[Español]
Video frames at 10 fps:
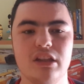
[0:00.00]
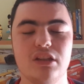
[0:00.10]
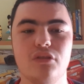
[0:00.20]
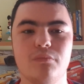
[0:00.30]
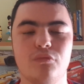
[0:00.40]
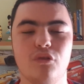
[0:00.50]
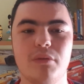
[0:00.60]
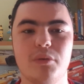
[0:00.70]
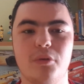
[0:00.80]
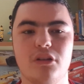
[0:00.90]
y un
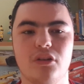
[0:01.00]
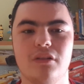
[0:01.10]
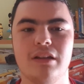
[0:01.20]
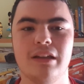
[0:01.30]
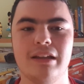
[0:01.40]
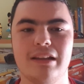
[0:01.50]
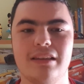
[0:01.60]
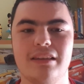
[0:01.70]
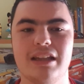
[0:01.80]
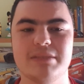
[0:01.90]
nuevo modo,
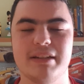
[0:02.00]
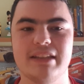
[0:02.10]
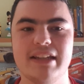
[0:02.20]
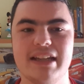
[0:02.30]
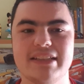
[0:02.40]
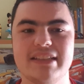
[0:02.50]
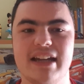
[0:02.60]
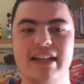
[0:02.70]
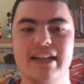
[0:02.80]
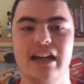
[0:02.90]
las batallas de
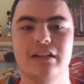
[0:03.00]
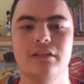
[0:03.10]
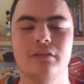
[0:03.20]
arena.